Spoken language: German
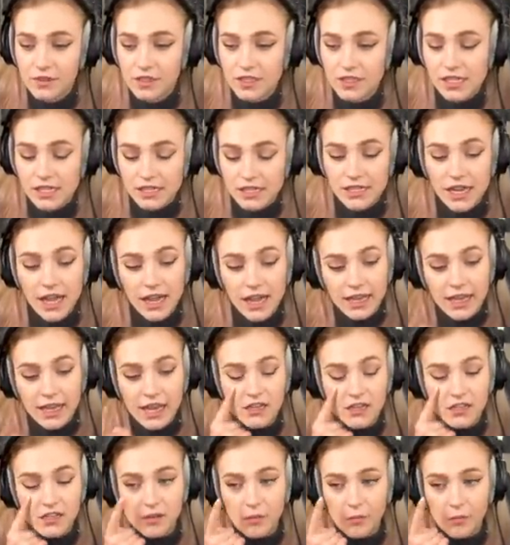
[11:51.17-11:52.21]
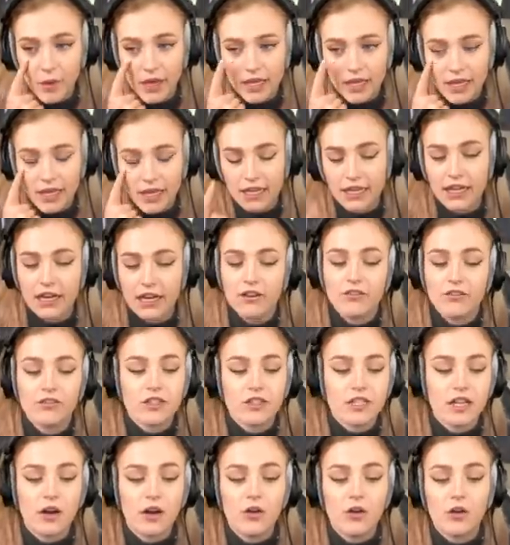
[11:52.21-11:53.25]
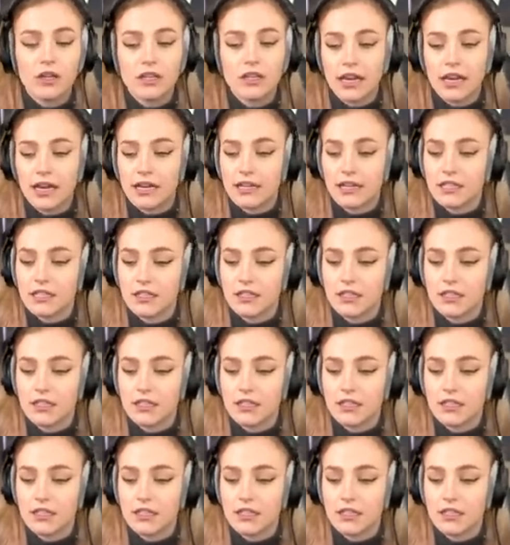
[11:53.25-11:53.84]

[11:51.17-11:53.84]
Das erkennt mein kennerhaftes Auge direkt.